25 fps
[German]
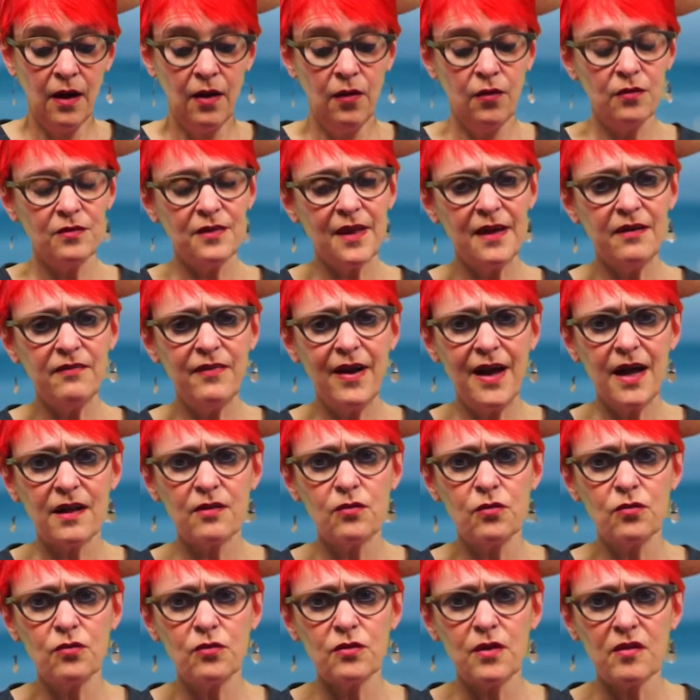Und dann war da
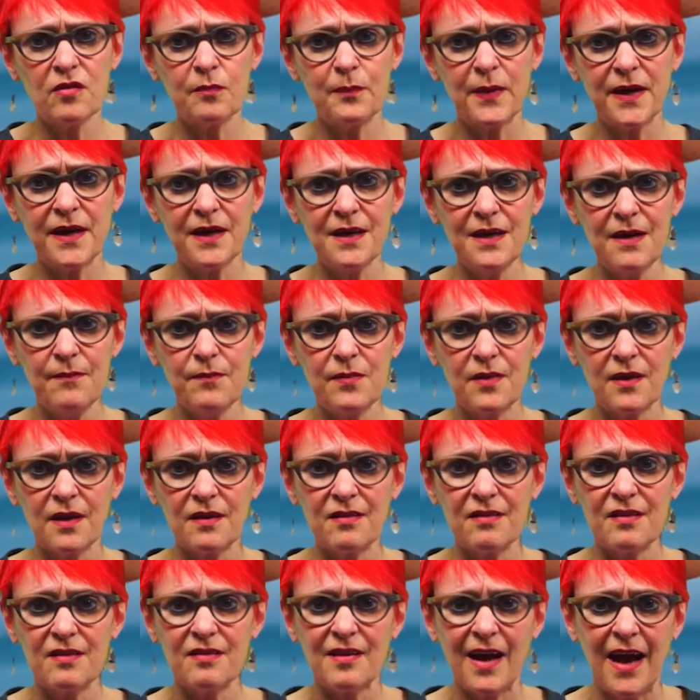noch das berühmte
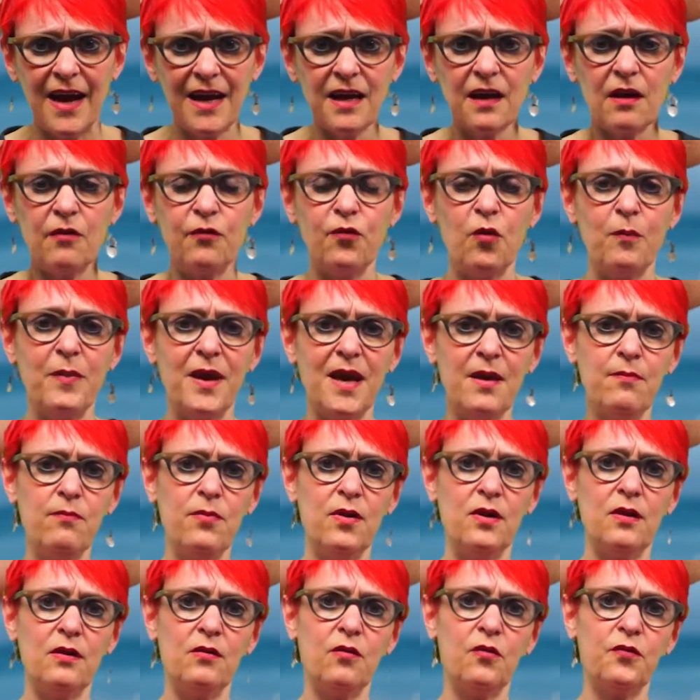Zeichen vom
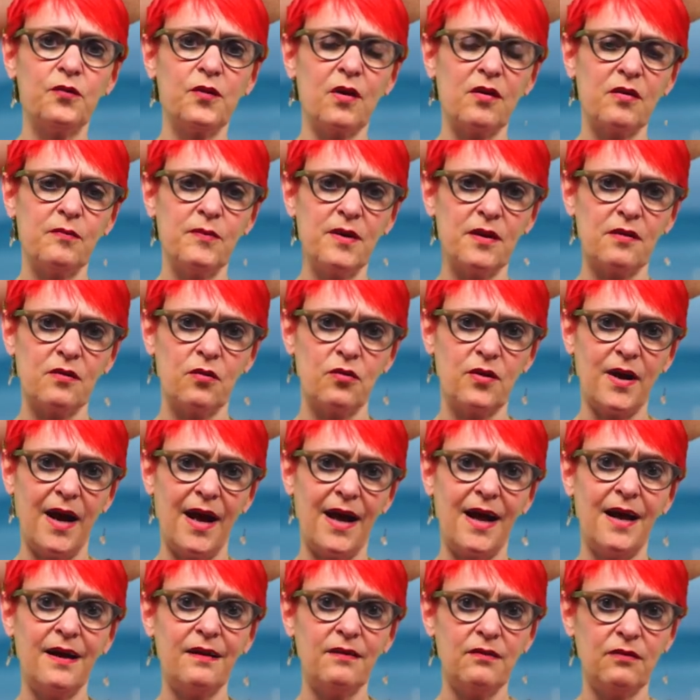Himmel, auf das wir so
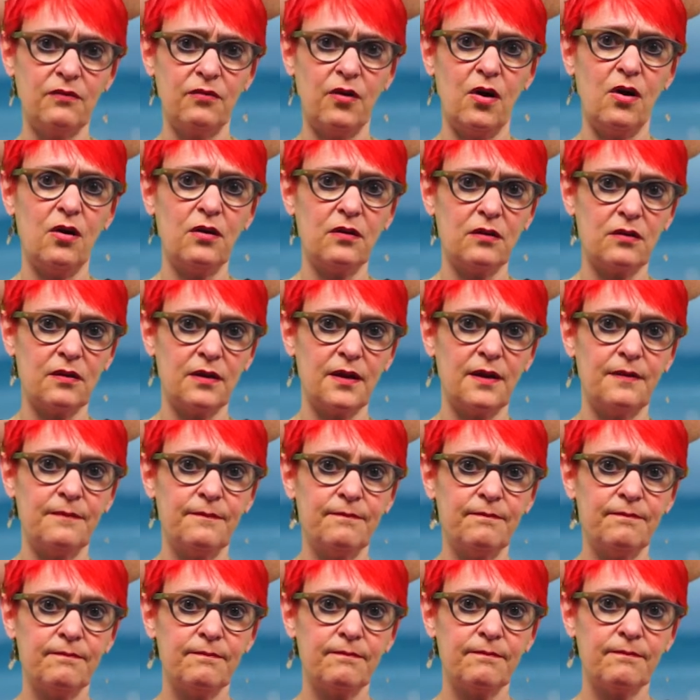gern warten.
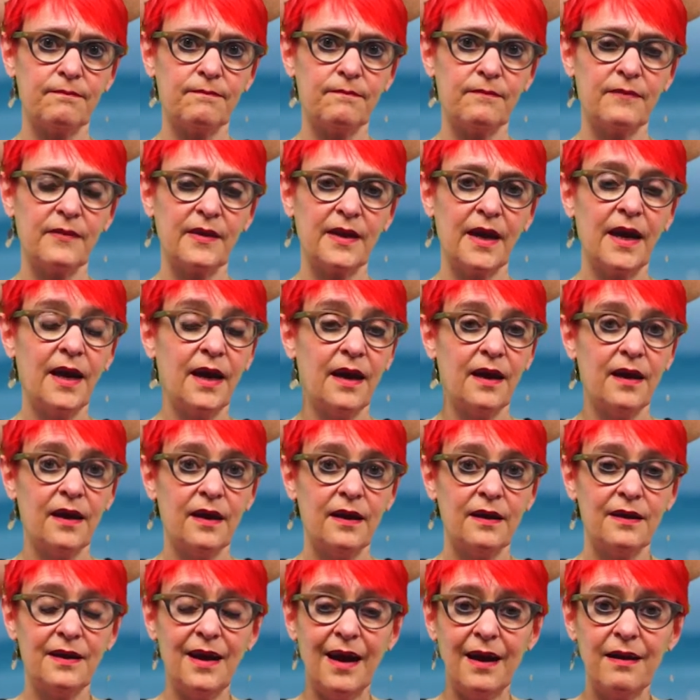
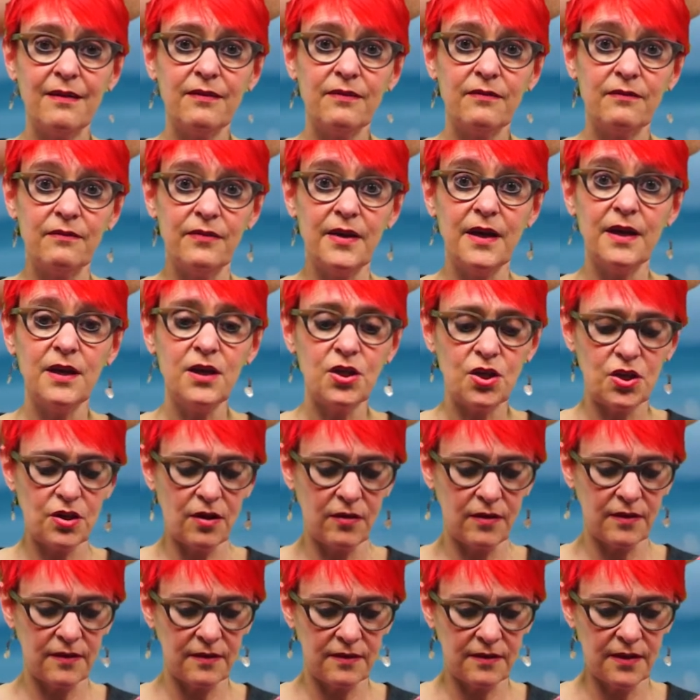Ja, wie ist
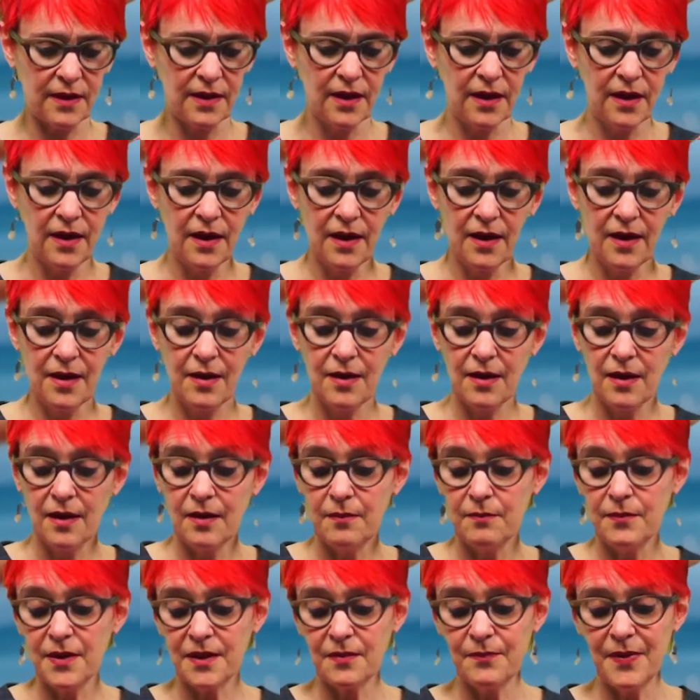das
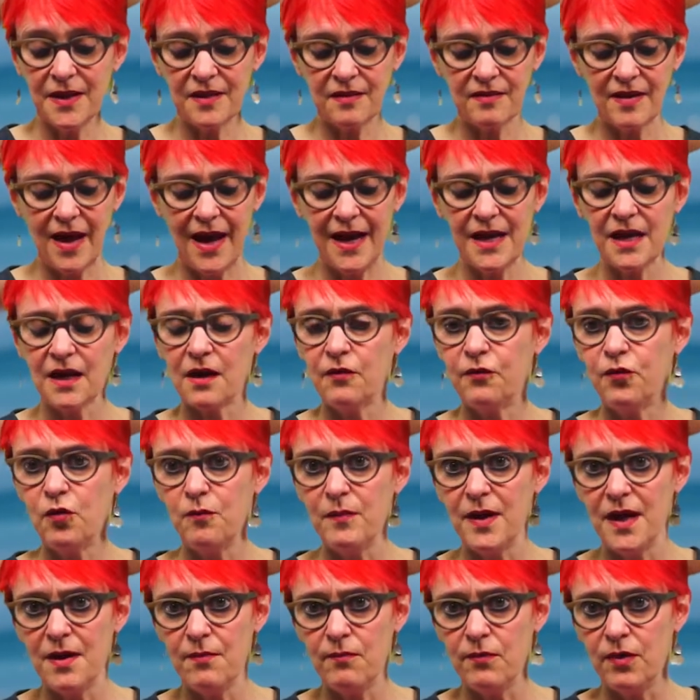mit einem Zeichen vom
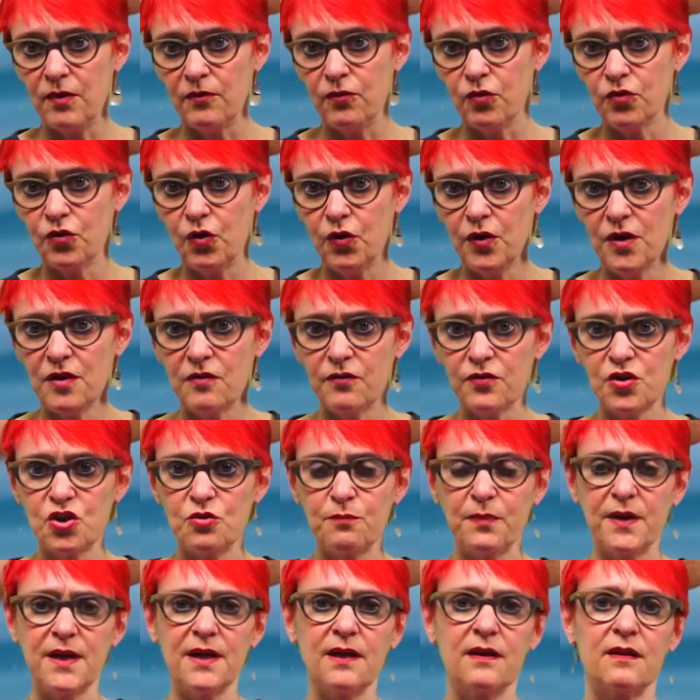Himmel, wo Neues
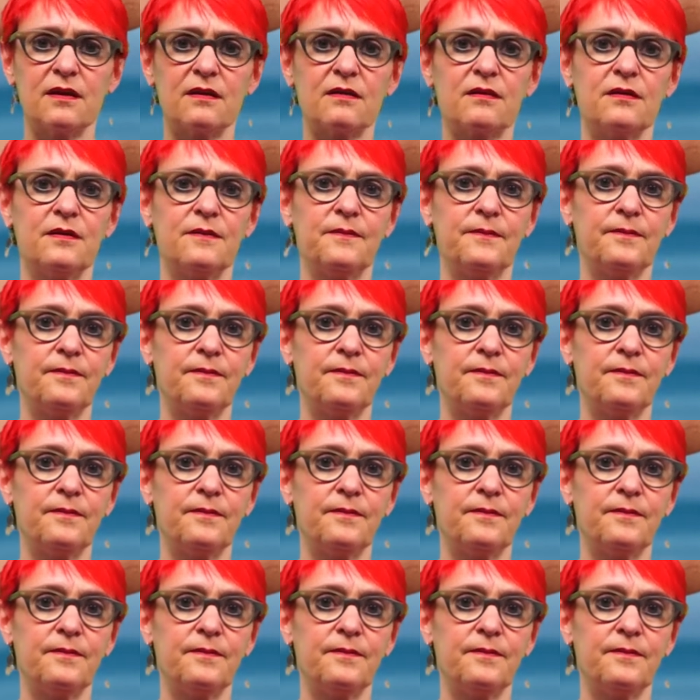verspricht?